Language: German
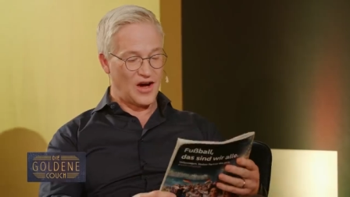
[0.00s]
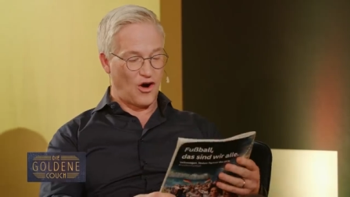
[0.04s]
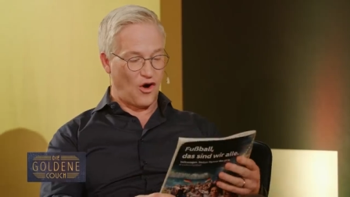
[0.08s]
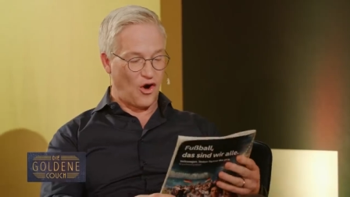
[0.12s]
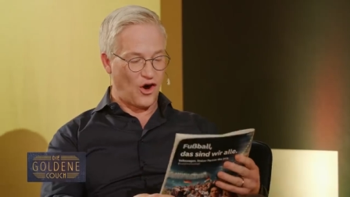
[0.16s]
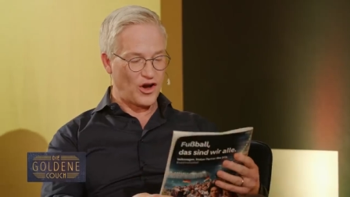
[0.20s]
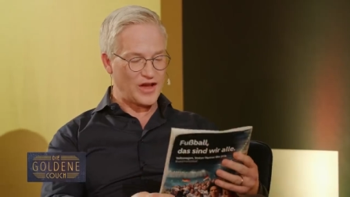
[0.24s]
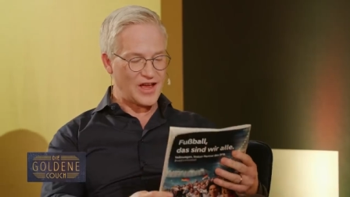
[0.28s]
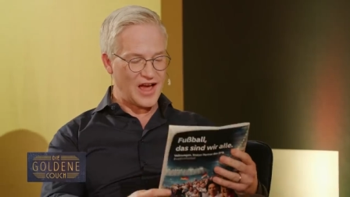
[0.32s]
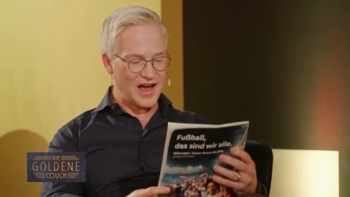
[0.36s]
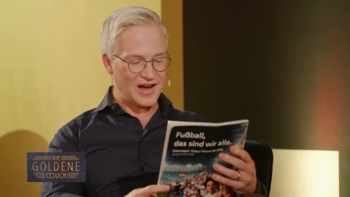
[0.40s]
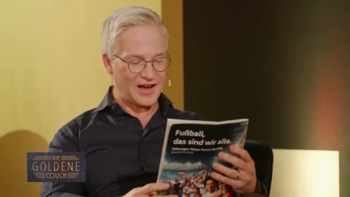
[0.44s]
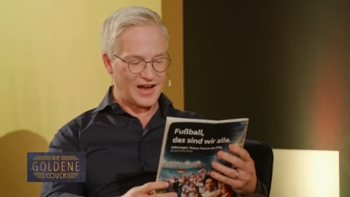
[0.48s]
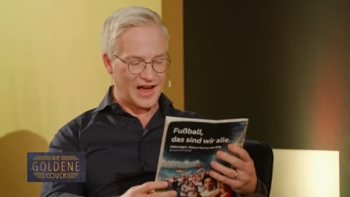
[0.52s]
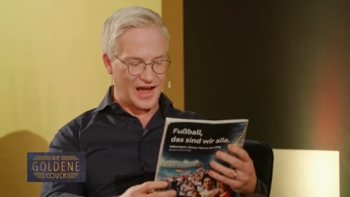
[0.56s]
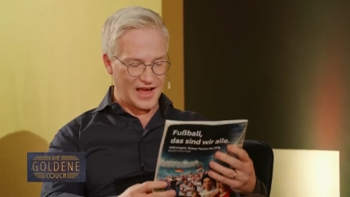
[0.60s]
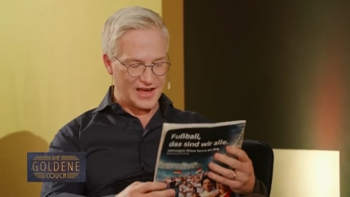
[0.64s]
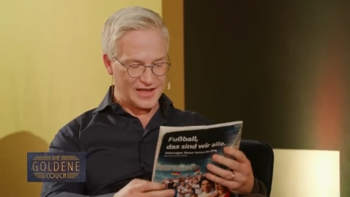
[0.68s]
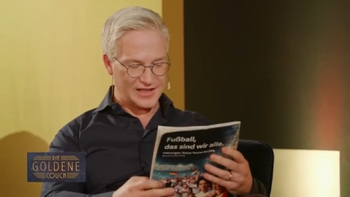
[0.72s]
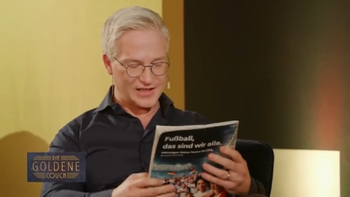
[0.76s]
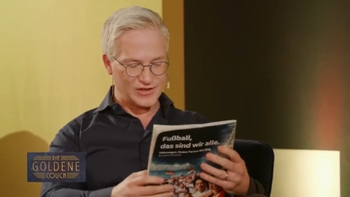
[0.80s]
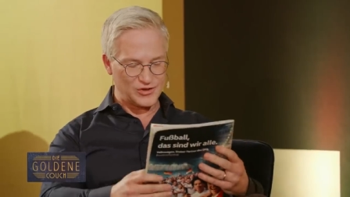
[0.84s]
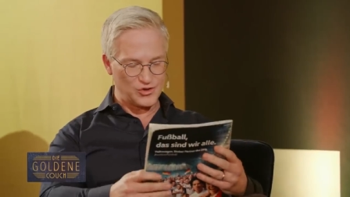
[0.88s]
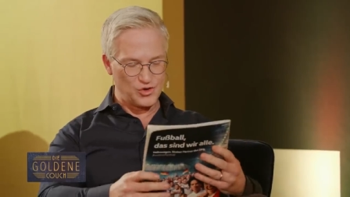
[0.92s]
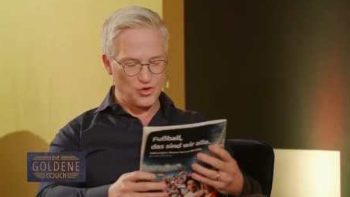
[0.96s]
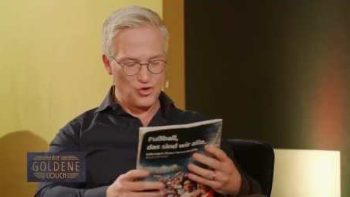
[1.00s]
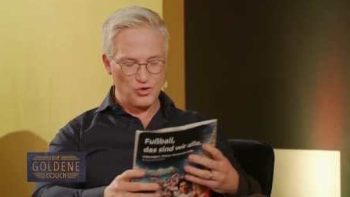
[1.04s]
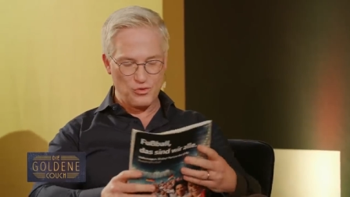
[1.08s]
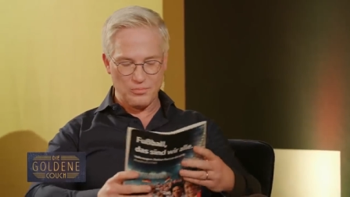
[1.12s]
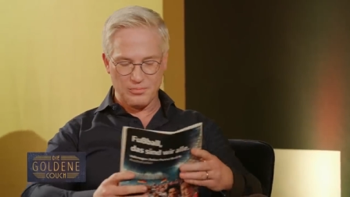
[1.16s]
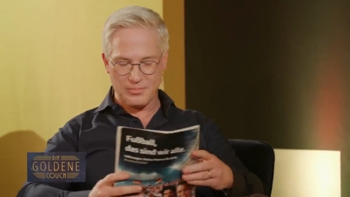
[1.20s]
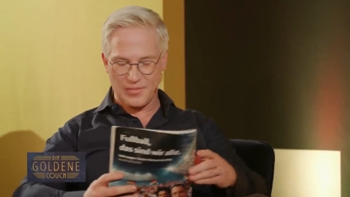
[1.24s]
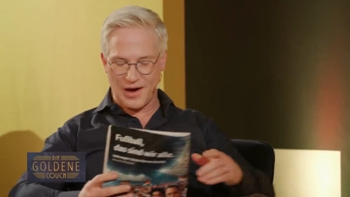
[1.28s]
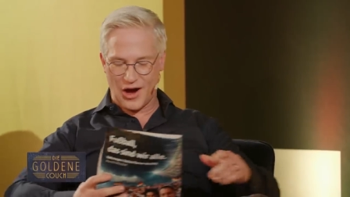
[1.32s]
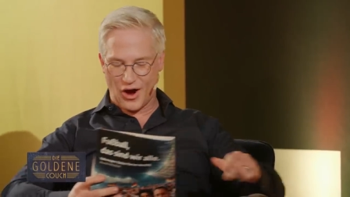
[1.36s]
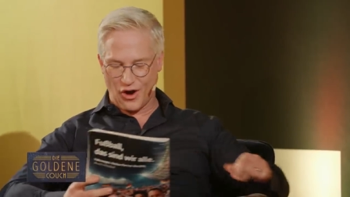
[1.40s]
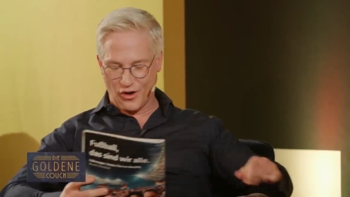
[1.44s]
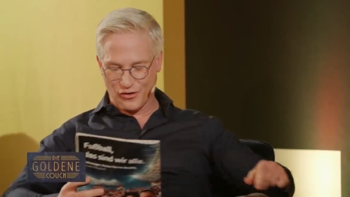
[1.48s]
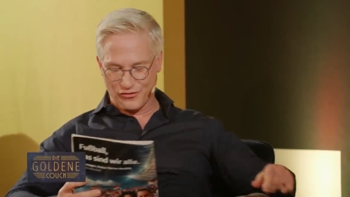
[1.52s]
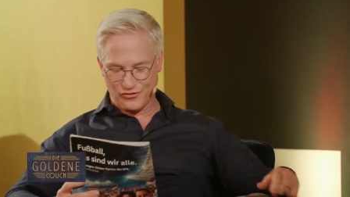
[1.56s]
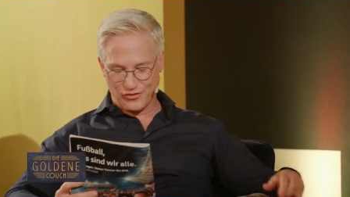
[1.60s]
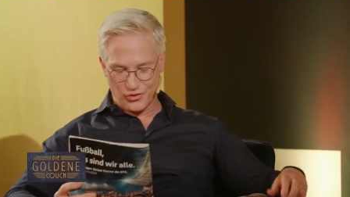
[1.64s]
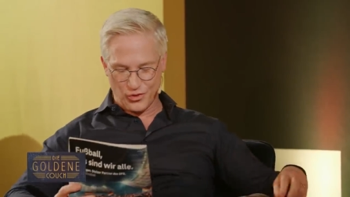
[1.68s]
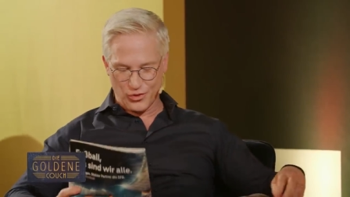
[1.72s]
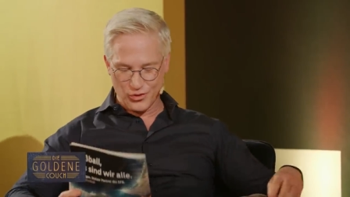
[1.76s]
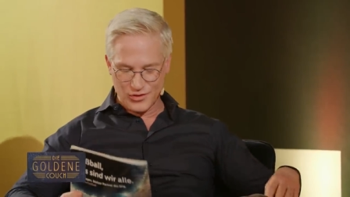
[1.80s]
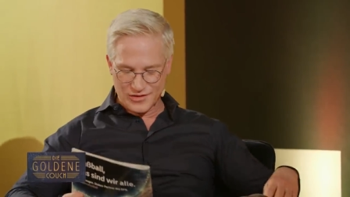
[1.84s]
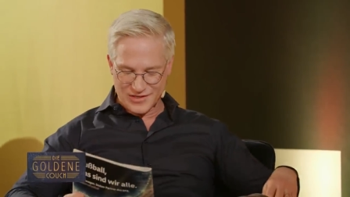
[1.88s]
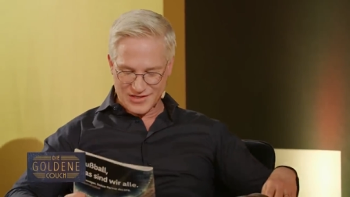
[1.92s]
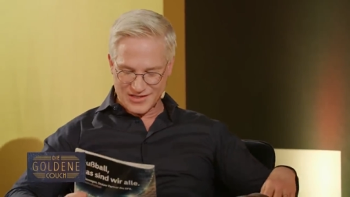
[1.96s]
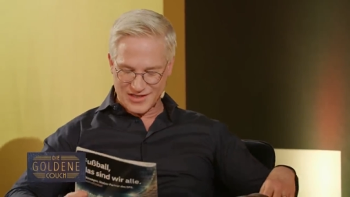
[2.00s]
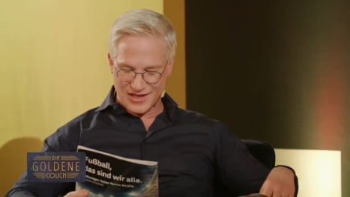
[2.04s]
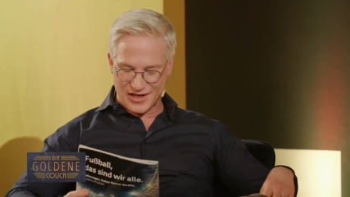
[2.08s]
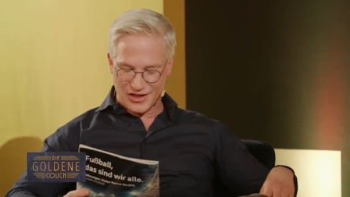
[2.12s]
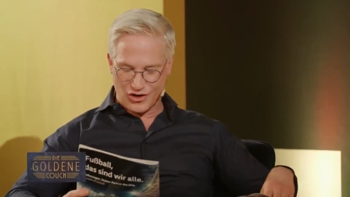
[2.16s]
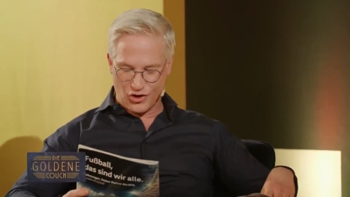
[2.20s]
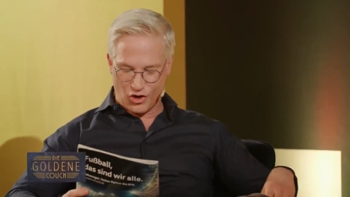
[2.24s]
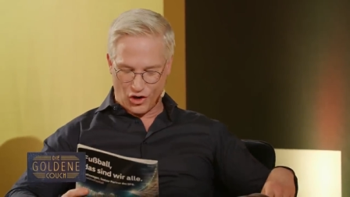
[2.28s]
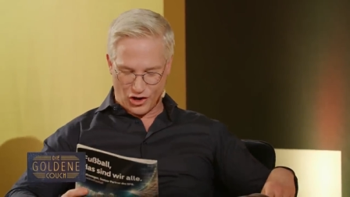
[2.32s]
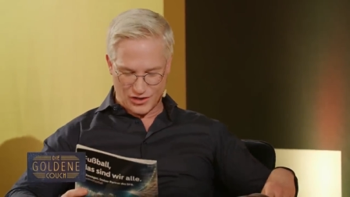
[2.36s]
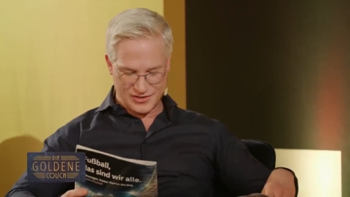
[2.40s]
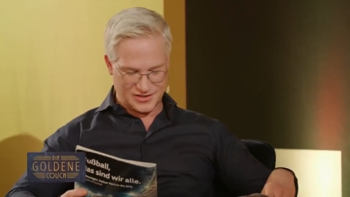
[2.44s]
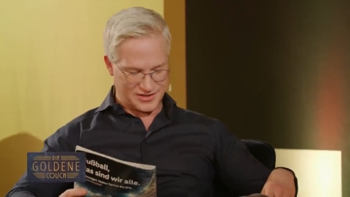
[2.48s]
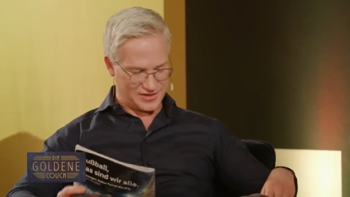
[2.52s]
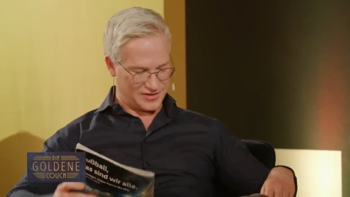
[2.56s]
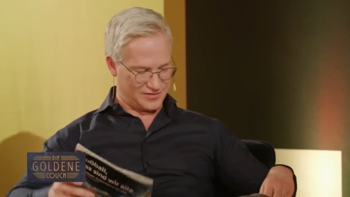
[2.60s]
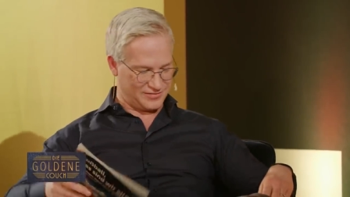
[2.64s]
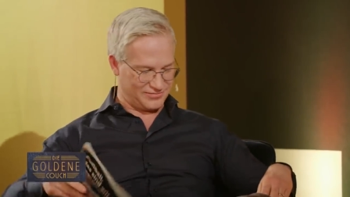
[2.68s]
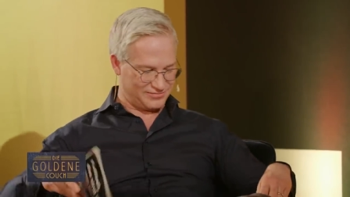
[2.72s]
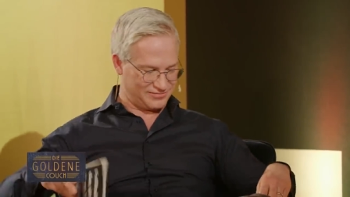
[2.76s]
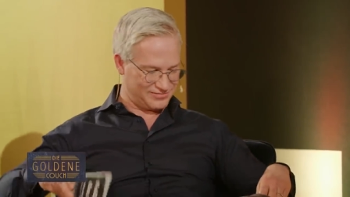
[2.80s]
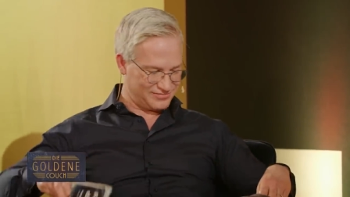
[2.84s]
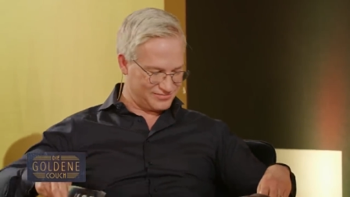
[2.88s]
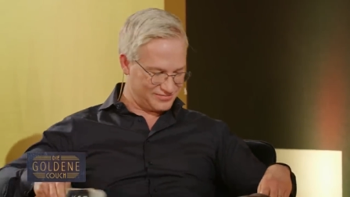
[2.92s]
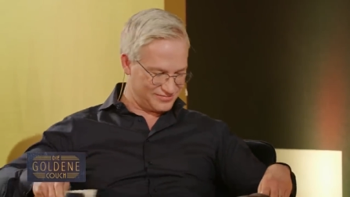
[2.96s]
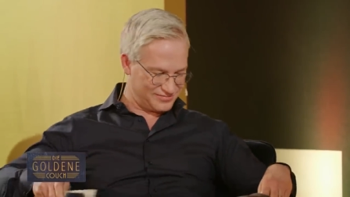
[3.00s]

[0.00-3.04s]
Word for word: euer Reichtum auf unsere Kosten.